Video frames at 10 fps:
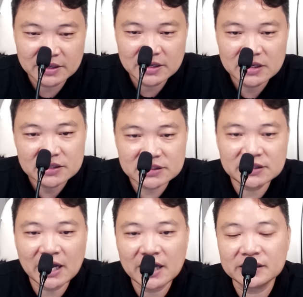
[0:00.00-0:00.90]

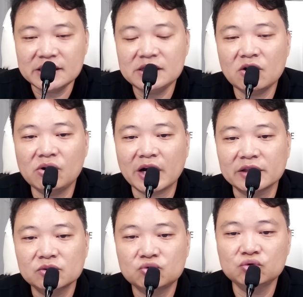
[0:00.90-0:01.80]
지난 1년간
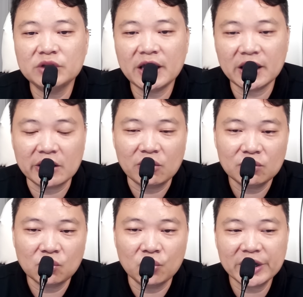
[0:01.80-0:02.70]
국내 해역,
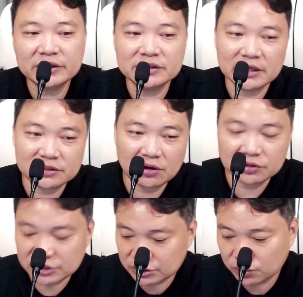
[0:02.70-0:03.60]
공해 등에서
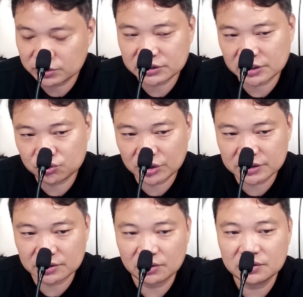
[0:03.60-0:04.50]
시료를
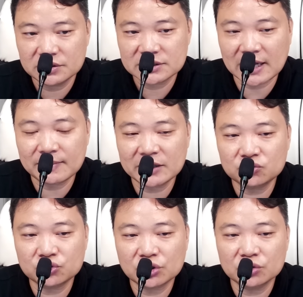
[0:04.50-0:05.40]
채취해서
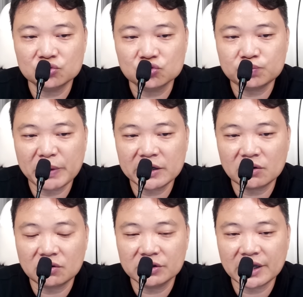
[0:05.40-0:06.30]
49,600여
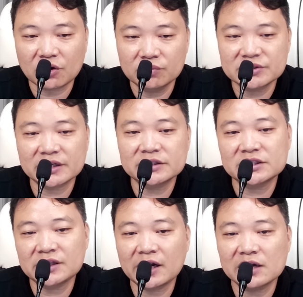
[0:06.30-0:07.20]
건의 검사를
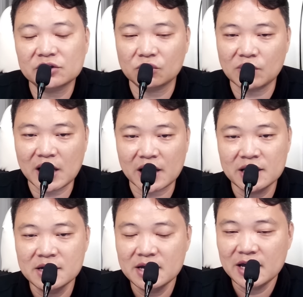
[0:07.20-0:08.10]
진행한 결과
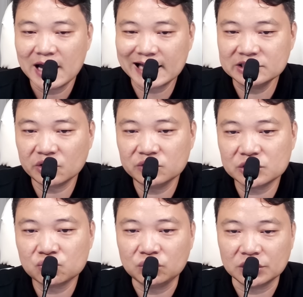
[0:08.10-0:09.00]
안전
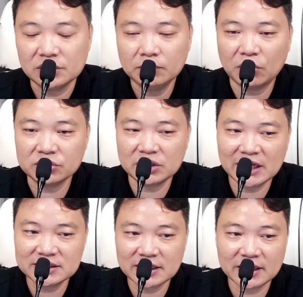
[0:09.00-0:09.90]
기준을 벗어난
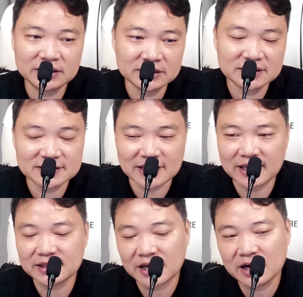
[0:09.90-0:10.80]
사례는 단
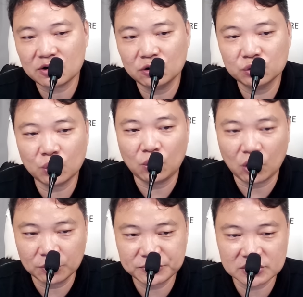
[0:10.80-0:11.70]
한 건도
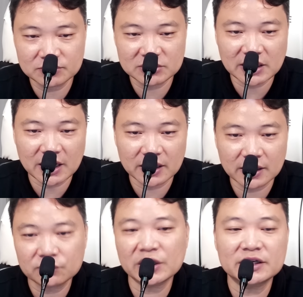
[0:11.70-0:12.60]
없었습니다.
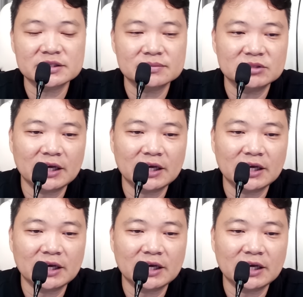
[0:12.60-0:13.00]
라고 얘기했습니다.